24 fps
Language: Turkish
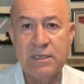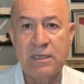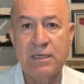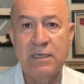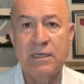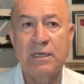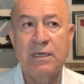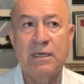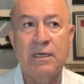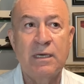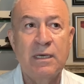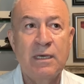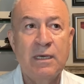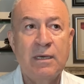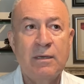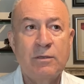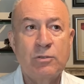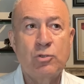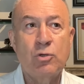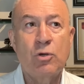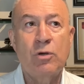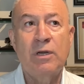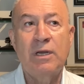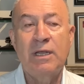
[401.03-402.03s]
E,
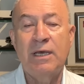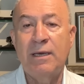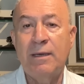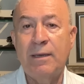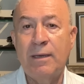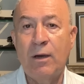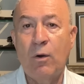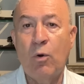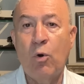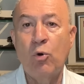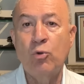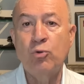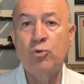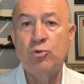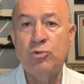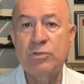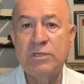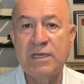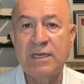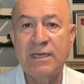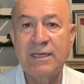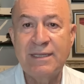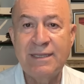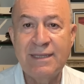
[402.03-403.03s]
şöyle 10
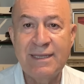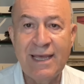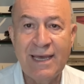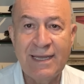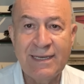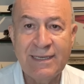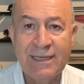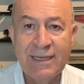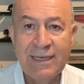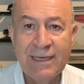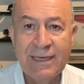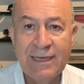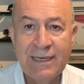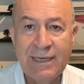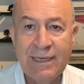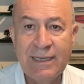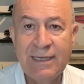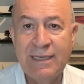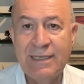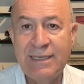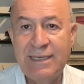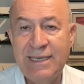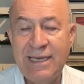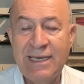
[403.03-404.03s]
üzerinden
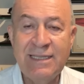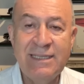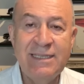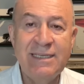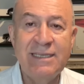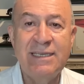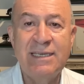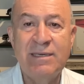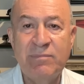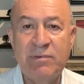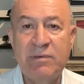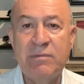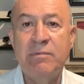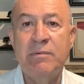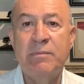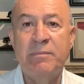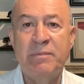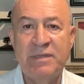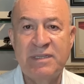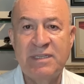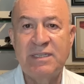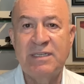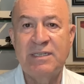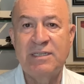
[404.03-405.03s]
7 e, gibi bir
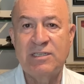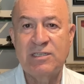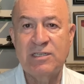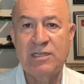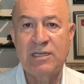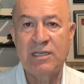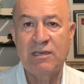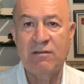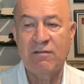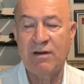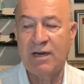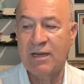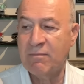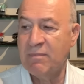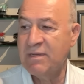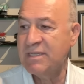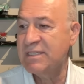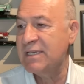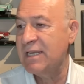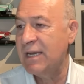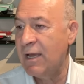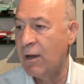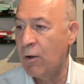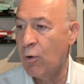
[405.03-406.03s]
bitiriciliği var.
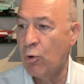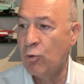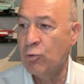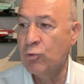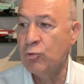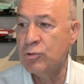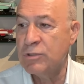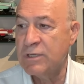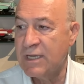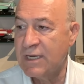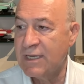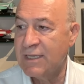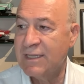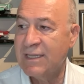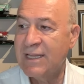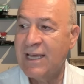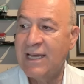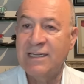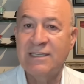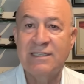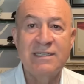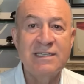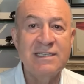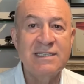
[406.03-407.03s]
Mesela 10
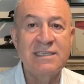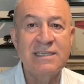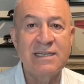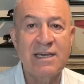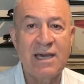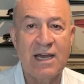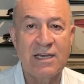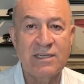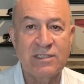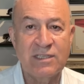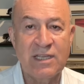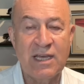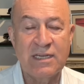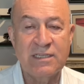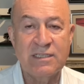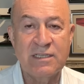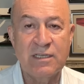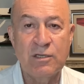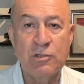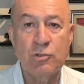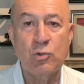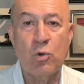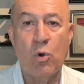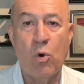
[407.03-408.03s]
üzerinden hızı kaç
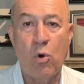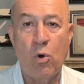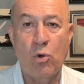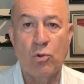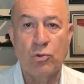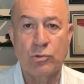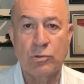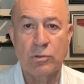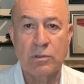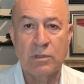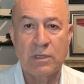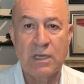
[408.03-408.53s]
derseniz 10.